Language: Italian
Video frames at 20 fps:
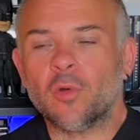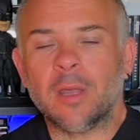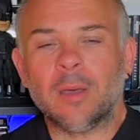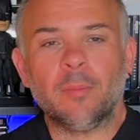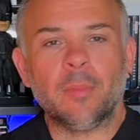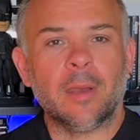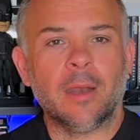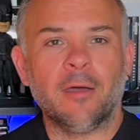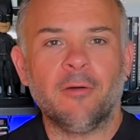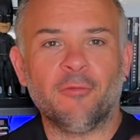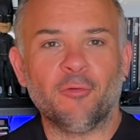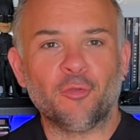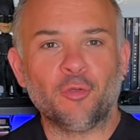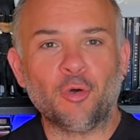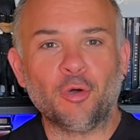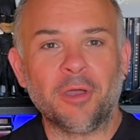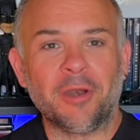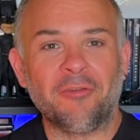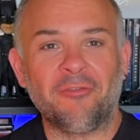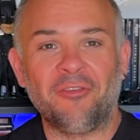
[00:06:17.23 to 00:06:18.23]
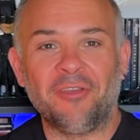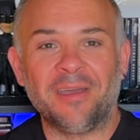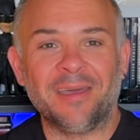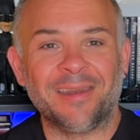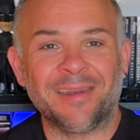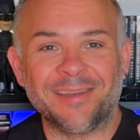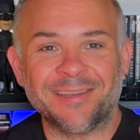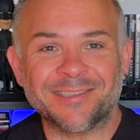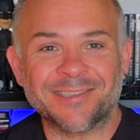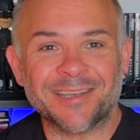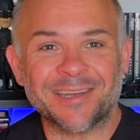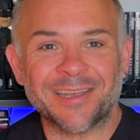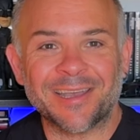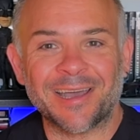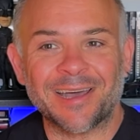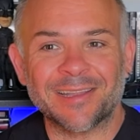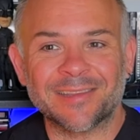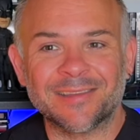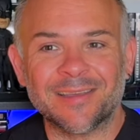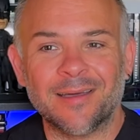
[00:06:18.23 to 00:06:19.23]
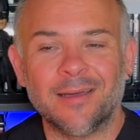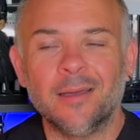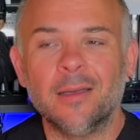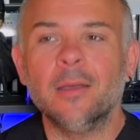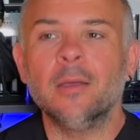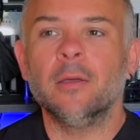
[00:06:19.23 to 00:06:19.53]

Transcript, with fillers: abbia una fotografia ricercata,